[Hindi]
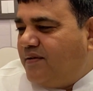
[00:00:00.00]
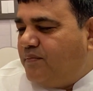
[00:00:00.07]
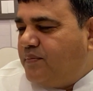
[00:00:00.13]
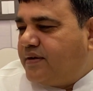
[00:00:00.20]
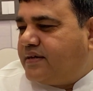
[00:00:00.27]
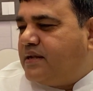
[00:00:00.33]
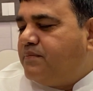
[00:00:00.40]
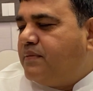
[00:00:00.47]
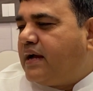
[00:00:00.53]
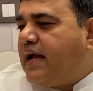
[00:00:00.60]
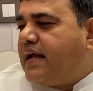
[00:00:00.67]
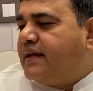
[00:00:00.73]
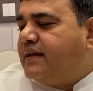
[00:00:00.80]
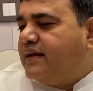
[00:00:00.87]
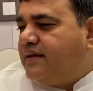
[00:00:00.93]
मिट्टी
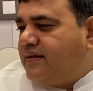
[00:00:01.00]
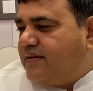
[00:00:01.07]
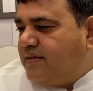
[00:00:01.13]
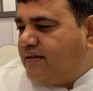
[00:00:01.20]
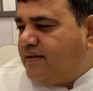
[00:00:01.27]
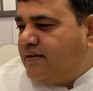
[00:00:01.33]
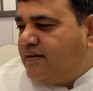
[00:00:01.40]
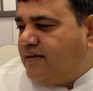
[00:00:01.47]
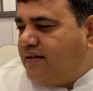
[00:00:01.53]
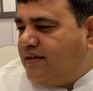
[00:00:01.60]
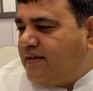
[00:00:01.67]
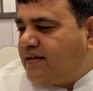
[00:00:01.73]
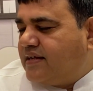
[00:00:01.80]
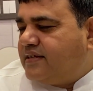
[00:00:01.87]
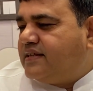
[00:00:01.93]
मंगाएंगे
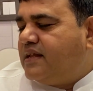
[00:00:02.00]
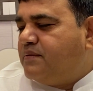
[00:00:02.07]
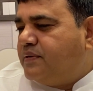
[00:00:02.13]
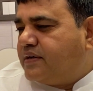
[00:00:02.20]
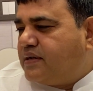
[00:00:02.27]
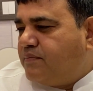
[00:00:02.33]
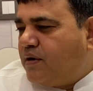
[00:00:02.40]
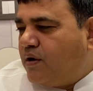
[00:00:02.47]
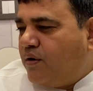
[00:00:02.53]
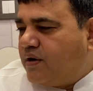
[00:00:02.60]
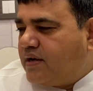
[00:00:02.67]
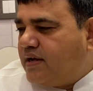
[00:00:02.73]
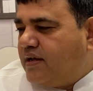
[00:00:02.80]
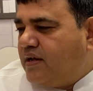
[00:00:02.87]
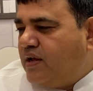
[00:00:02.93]
किस लिए मिट्टी
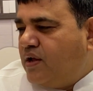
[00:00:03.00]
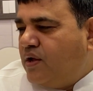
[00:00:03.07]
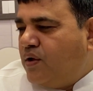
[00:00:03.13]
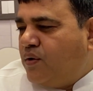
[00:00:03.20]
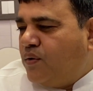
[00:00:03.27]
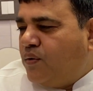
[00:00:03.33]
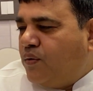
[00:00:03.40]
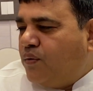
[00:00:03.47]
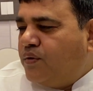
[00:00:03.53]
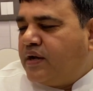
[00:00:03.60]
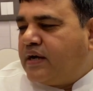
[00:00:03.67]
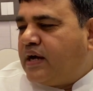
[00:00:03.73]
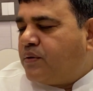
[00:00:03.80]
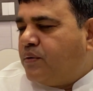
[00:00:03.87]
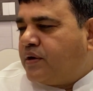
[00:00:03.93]
मंगाओगे उन
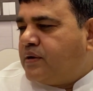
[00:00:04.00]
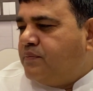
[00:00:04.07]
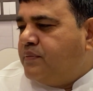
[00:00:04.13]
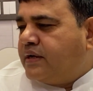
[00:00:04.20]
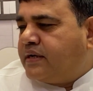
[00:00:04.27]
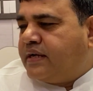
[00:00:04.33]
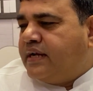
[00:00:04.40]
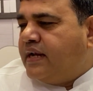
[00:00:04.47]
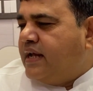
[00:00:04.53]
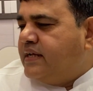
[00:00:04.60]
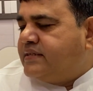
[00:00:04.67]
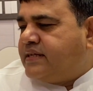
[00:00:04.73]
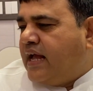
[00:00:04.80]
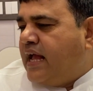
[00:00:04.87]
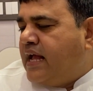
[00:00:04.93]
घरों की मिट्टी नहीं
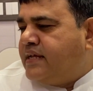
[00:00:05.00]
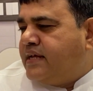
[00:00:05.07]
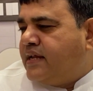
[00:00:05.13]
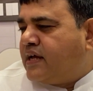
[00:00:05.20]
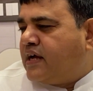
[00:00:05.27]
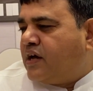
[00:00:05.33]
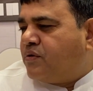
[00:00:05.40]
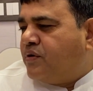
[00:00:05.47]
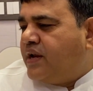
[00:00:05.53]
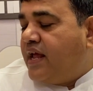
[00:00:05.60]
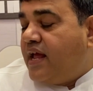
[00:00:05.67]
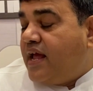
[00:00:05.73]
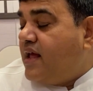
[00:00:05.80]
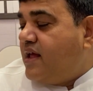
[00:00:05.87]
चाहिए जिन घरों ने